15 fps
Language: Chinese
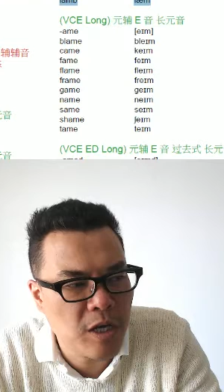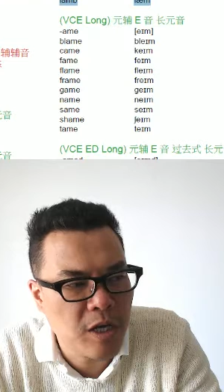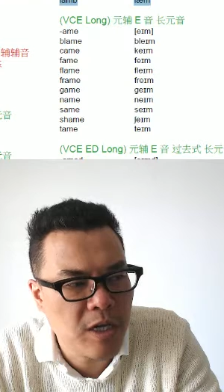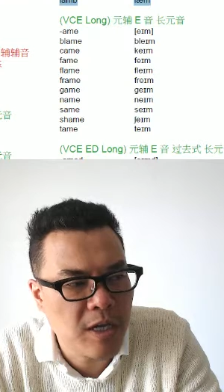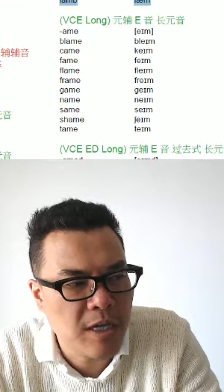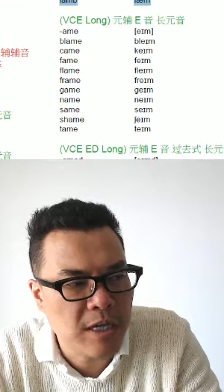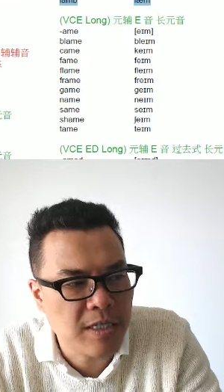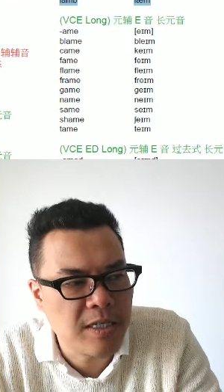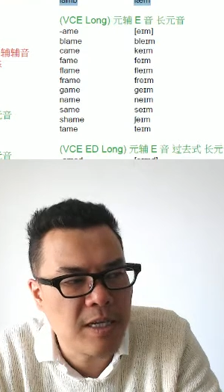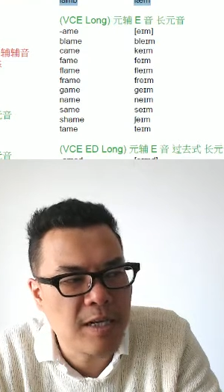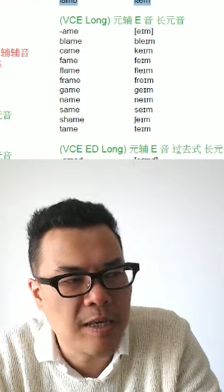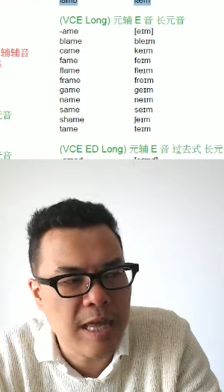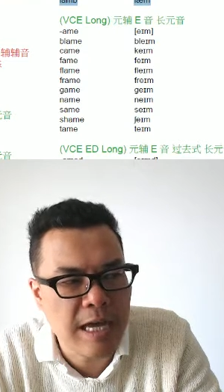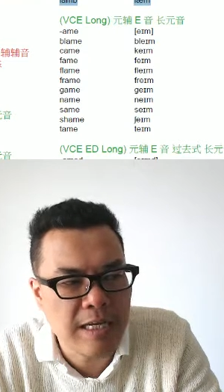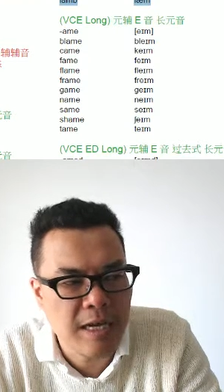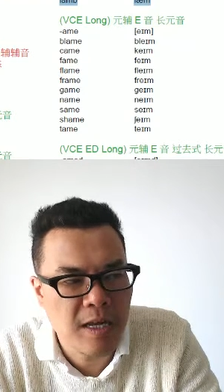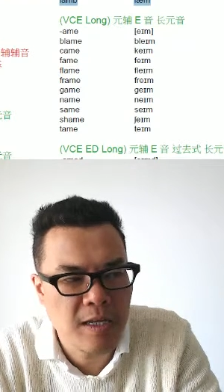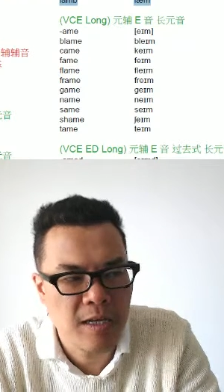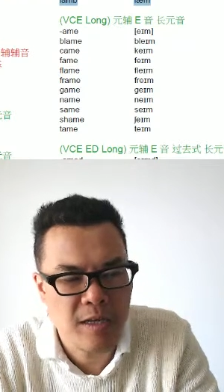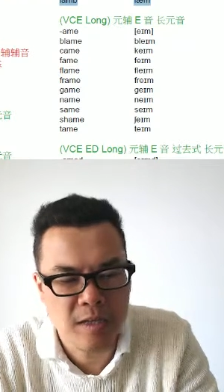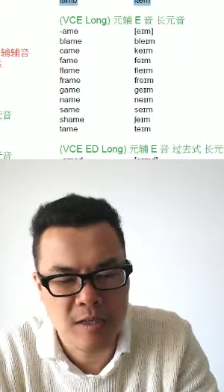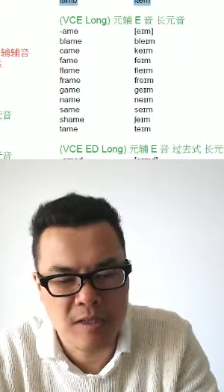也谢谢大家
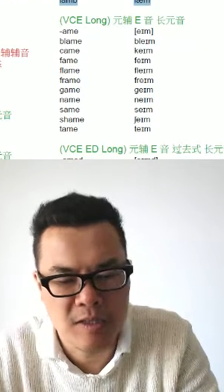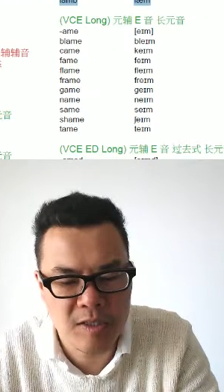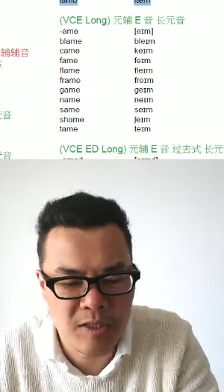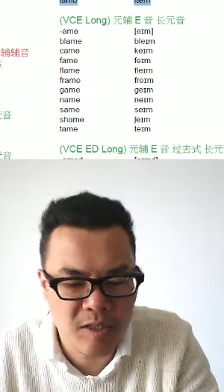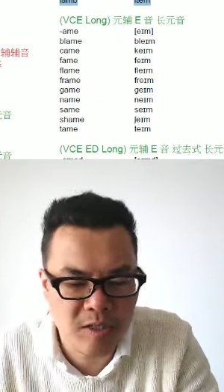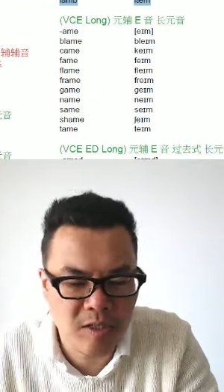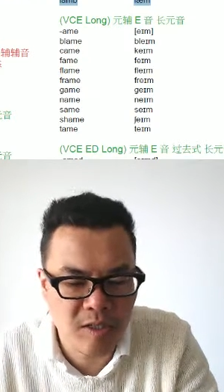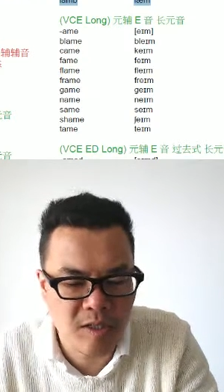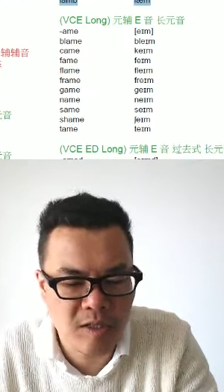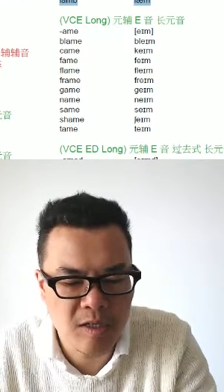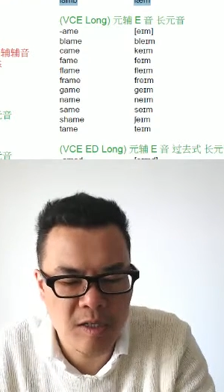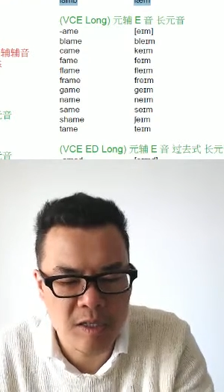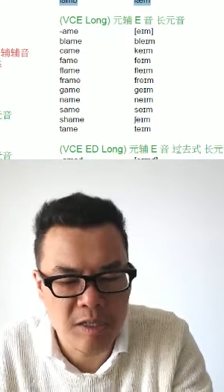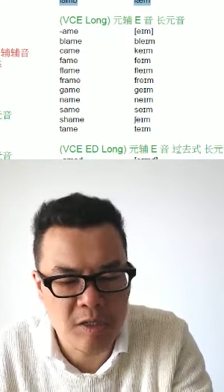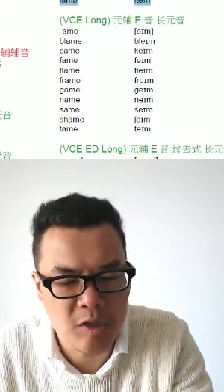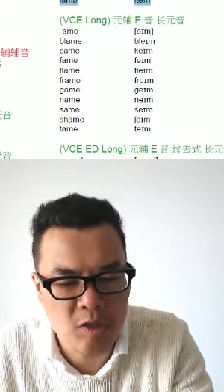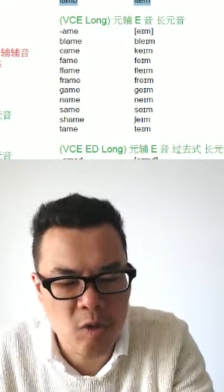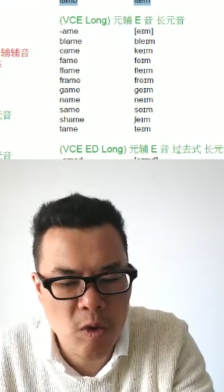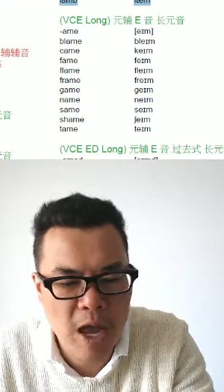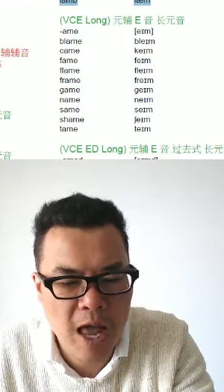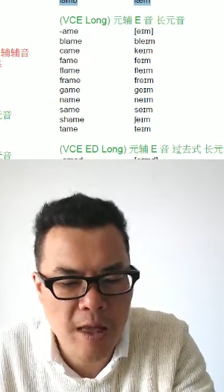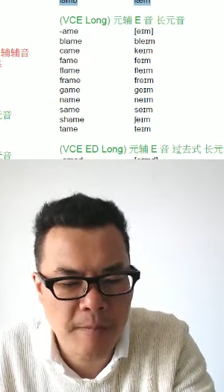的支持以及收
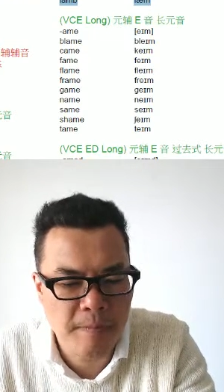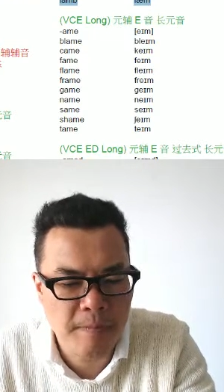看。